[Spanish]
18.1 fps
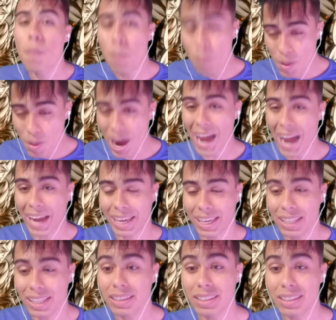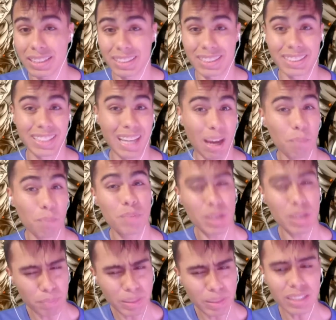Va gente, sean
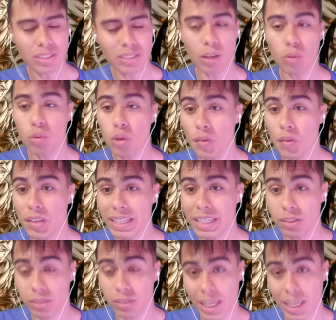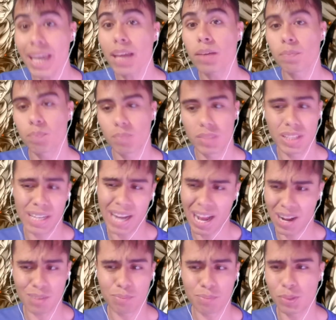bienvenidos a un nuevo video de
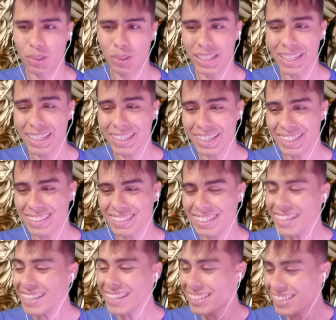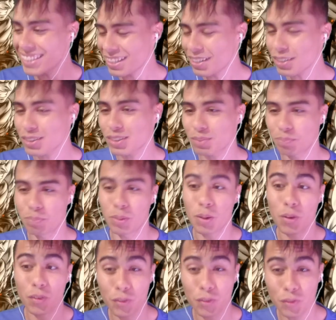Dragon Ball Legends Y chicos,
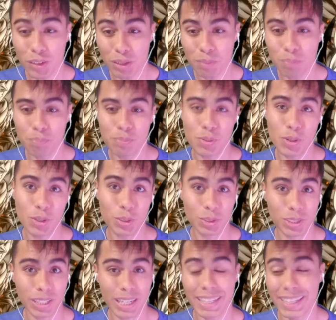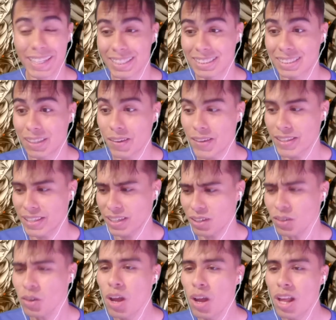por fin puedo traer este
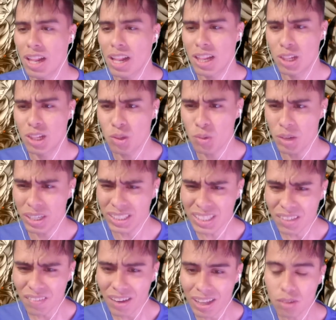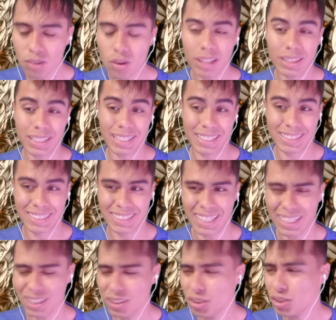video Lo he llevado
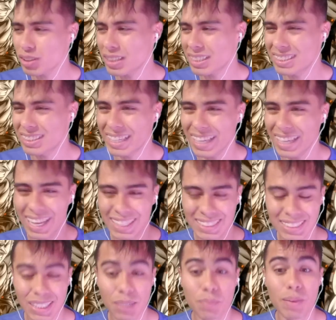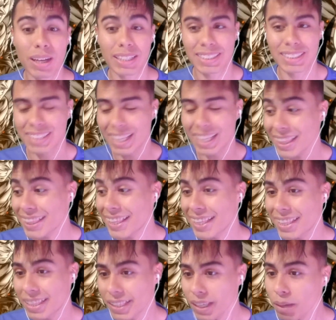atrasando desde hace
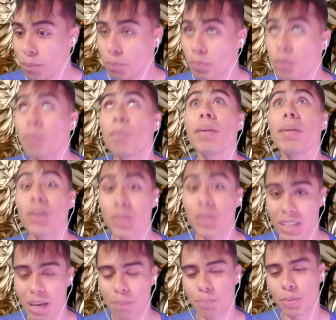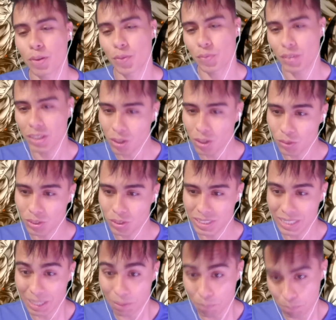bastante tiempo Pero ya por fin con
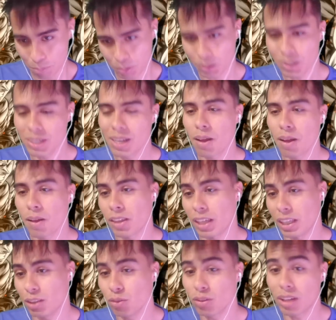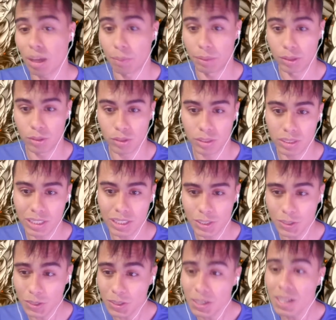tiempo, y nunca mejor
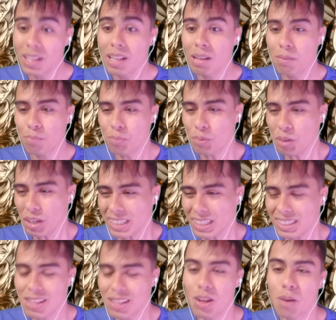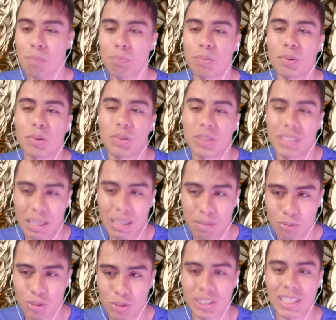dicho Pues lo
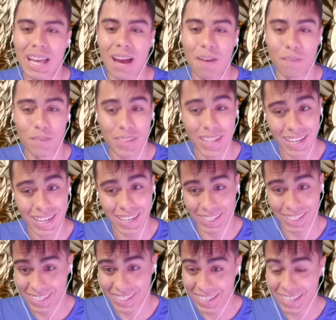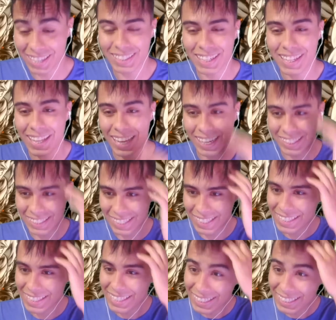podemos hablar aquí en el
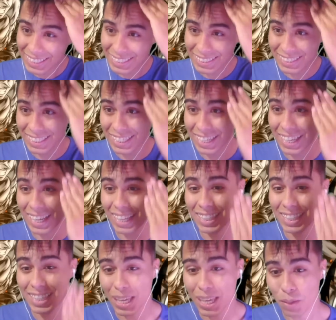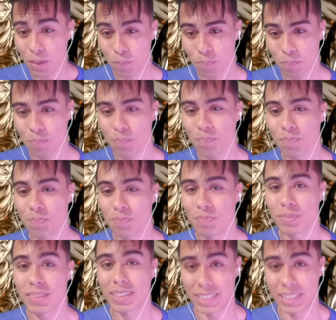canal Y es acerca de...
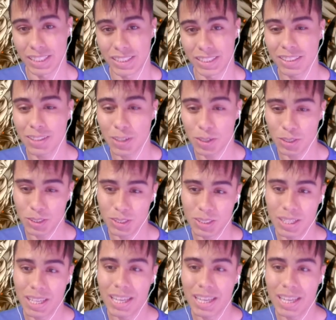Sí chicos,